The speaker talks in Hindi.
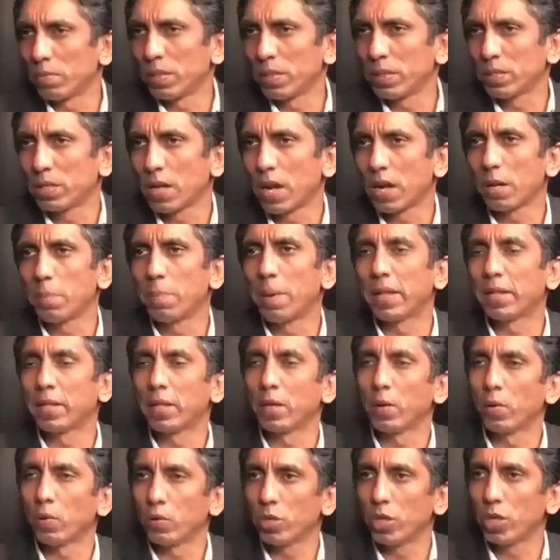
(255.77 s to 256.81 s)
इस तरह की
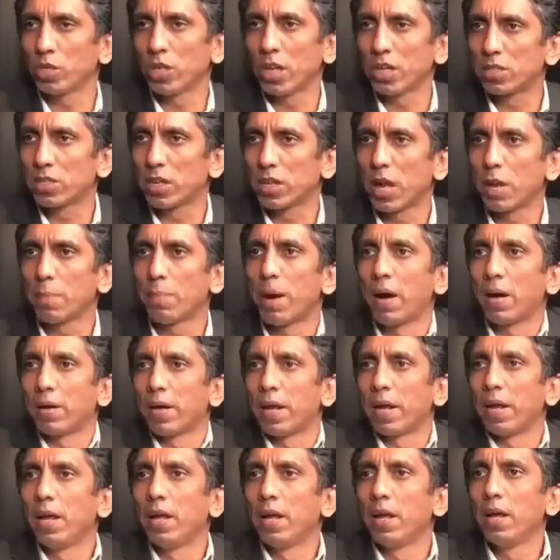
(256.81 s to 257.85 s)
बातें और ये जज साहिबान
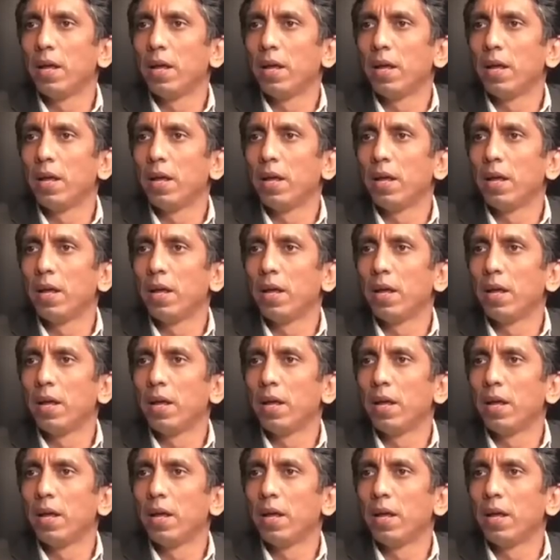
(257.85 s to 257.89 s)
ने